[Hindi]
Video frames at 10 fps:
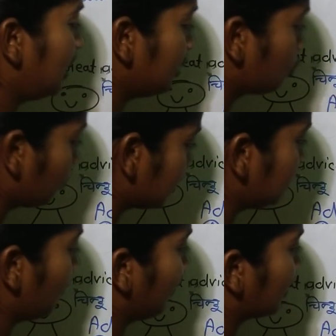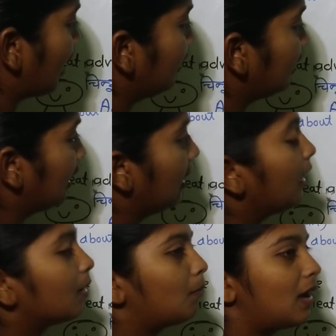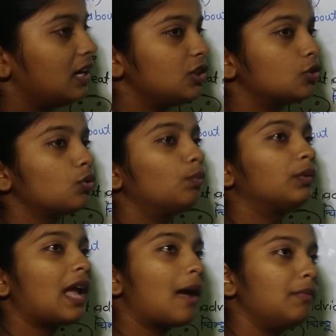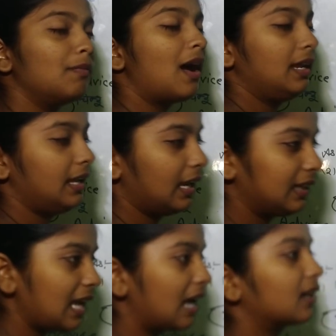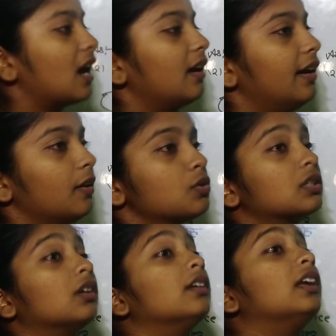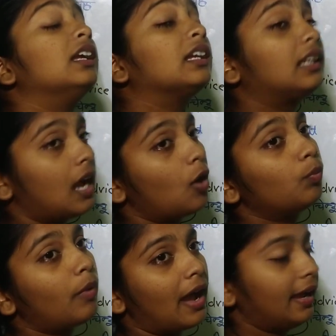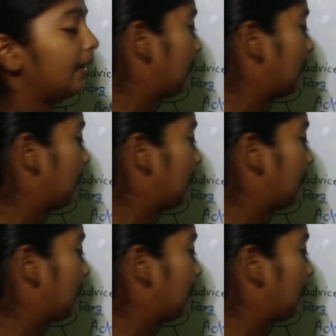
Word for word: ये जो चीज़ें बताएंगे मान लीजिए जो क्या बीमारी है क्या कारण है उसका क्या उपाय